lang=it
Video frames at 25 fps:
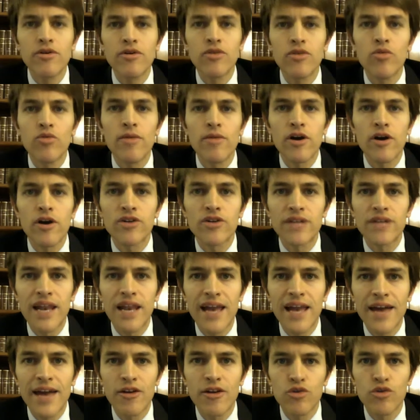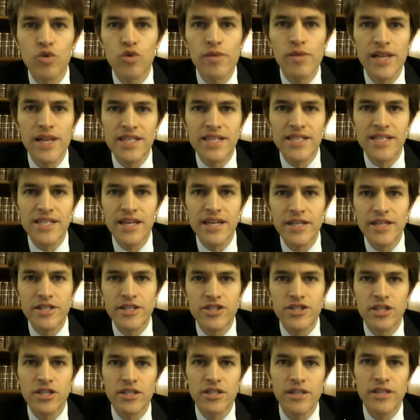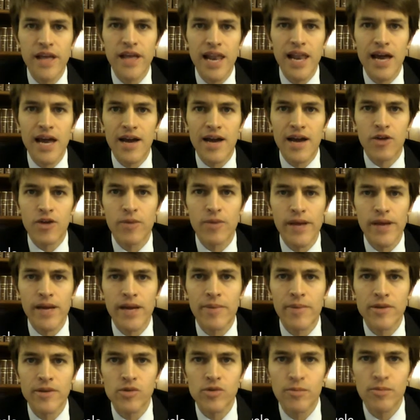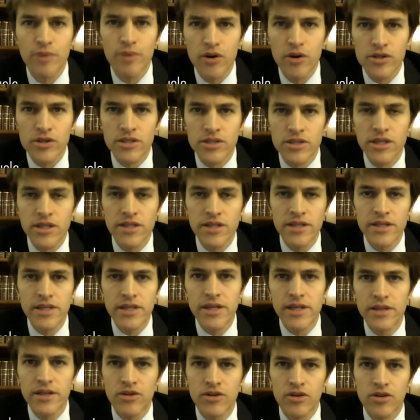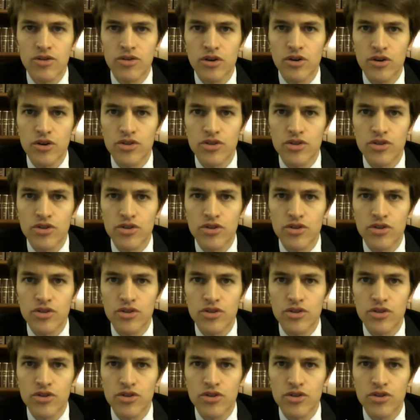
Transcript: primo numero dell'anno 2016 della rubrica presupposti di Dr.